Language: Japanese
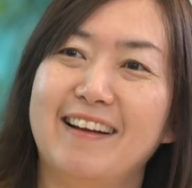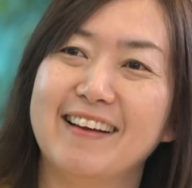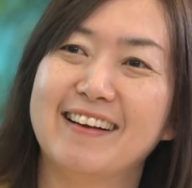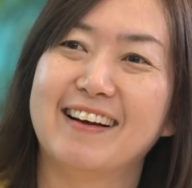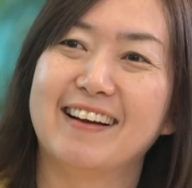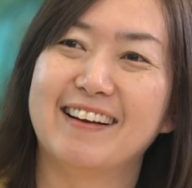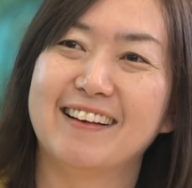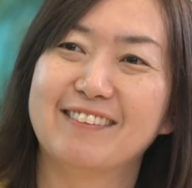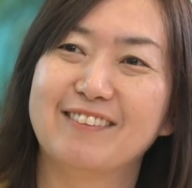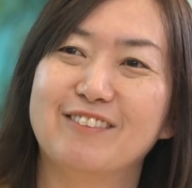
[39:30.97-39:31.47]
い
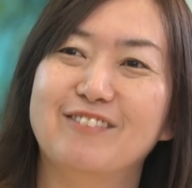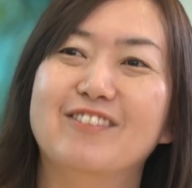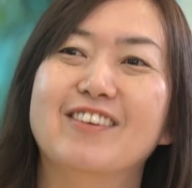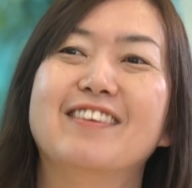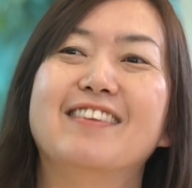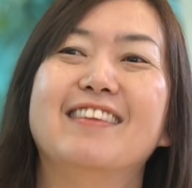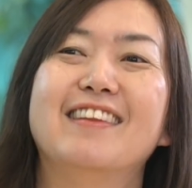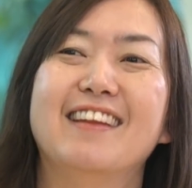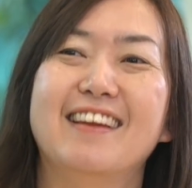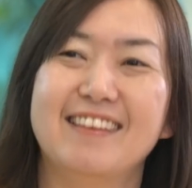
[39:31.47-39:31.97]
かなと思っ
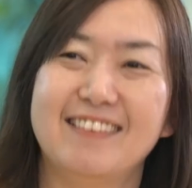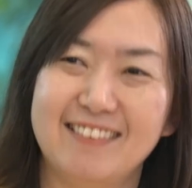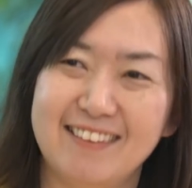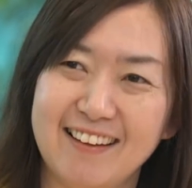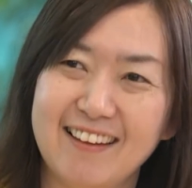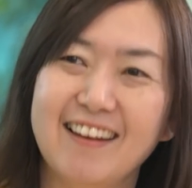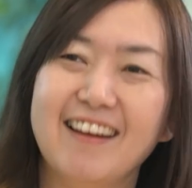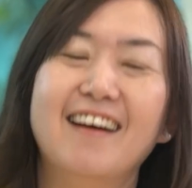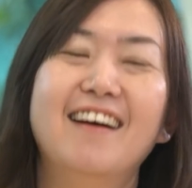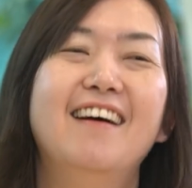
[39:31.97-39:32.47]
てい
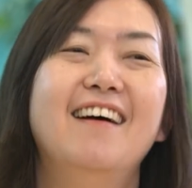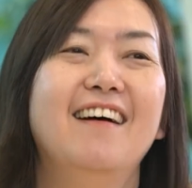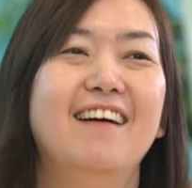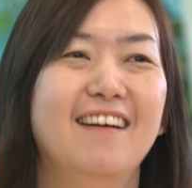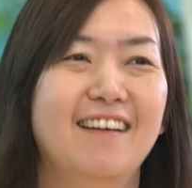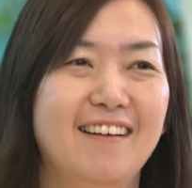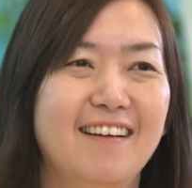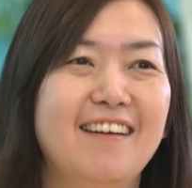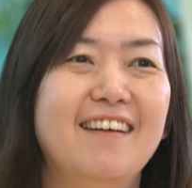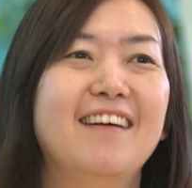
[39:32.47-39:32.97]
て、
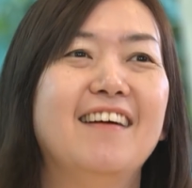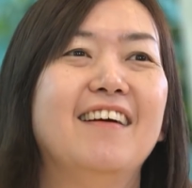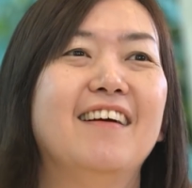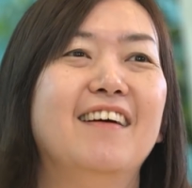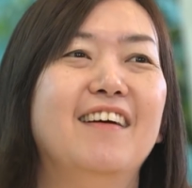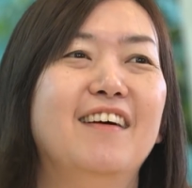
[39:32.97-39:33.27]
はい、